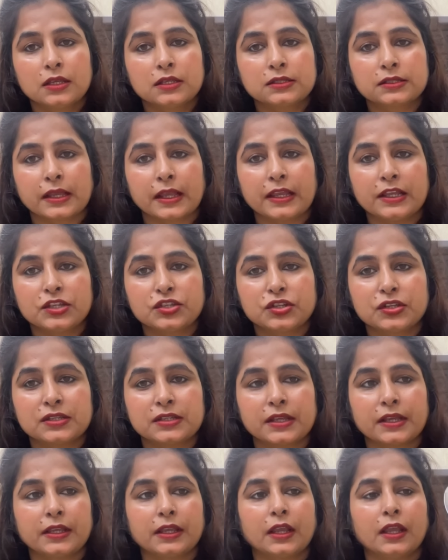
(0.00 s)
सही
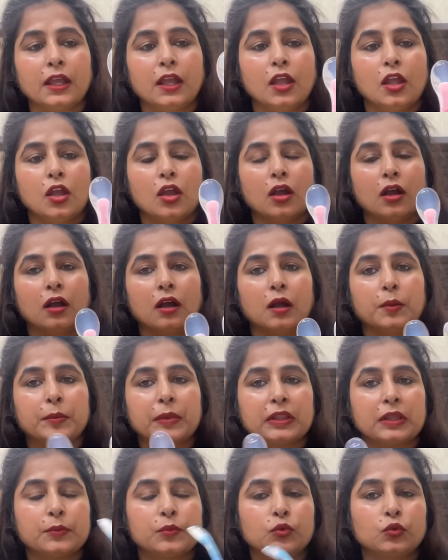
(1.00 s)
चीज है ये आ,
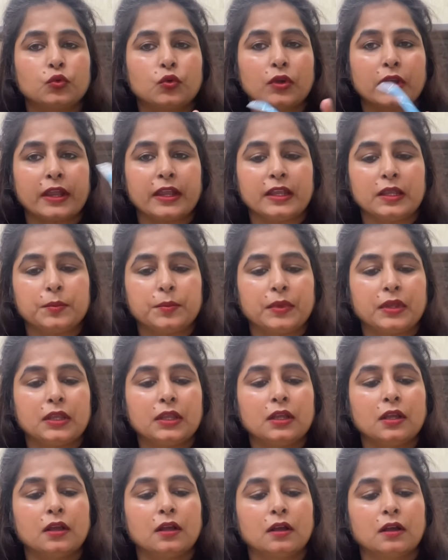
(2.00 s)
मतलब उनको कहीं भी
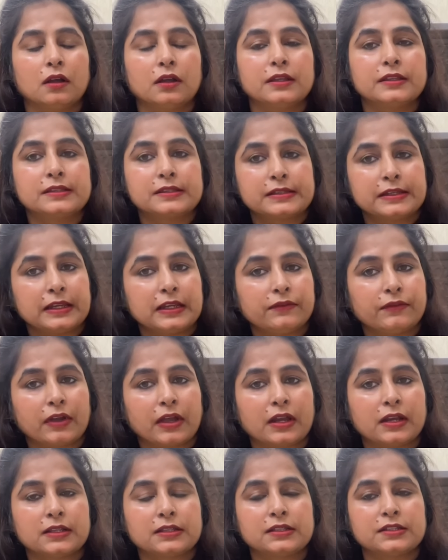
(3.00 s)
आ, स्टील
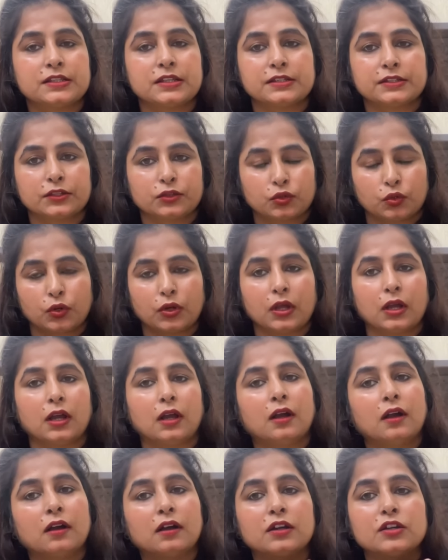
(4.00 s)
वगैरह से जैसे थोड़ा
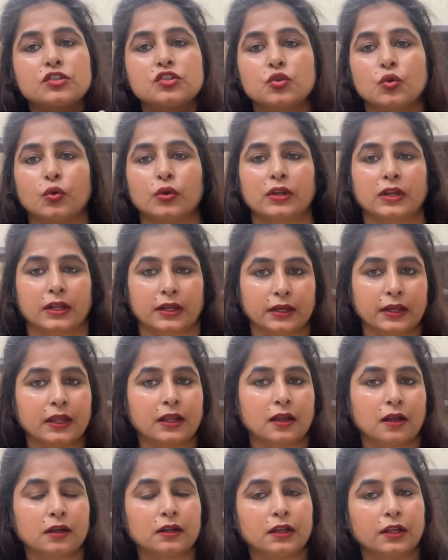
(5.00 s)
आ, चोट लगने
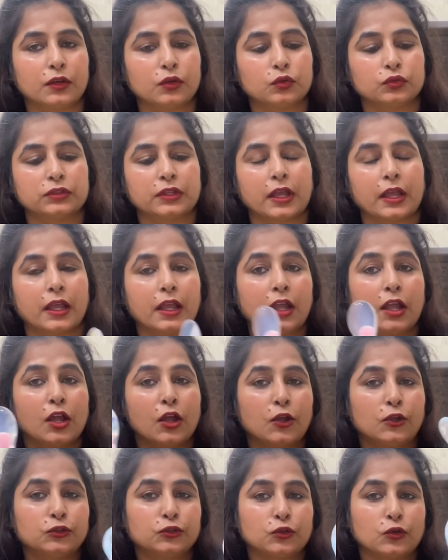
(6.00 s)
का डर होता है
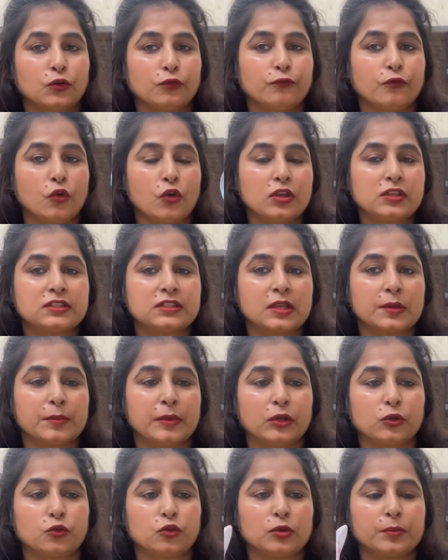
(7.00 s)
तो वो इसे
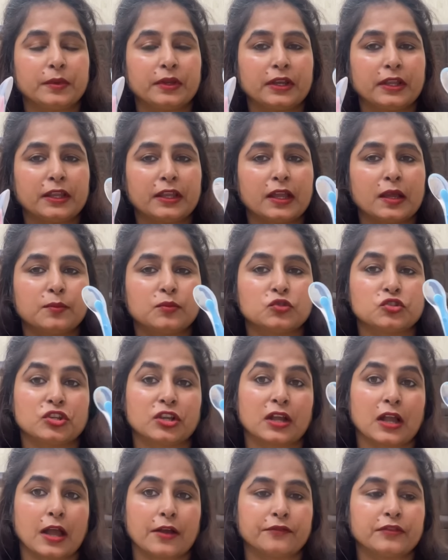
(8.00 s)
बिल्कुल भी नहीं है मुझे
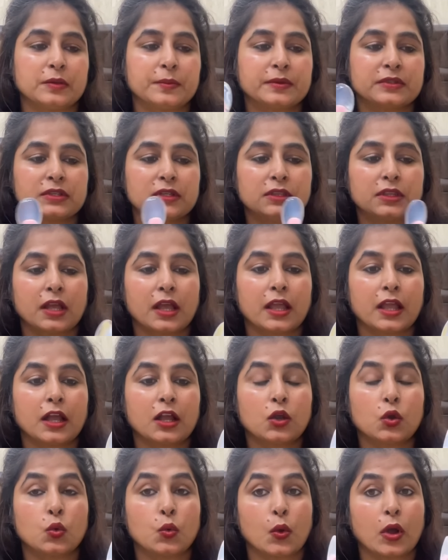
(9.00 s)
काफ़ी पसंद आया
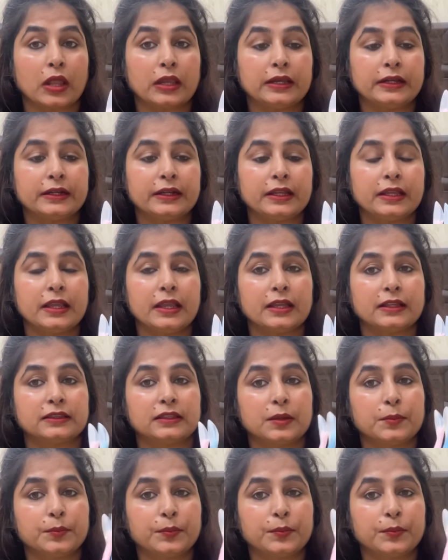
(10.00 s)
क्वालिटी एकदम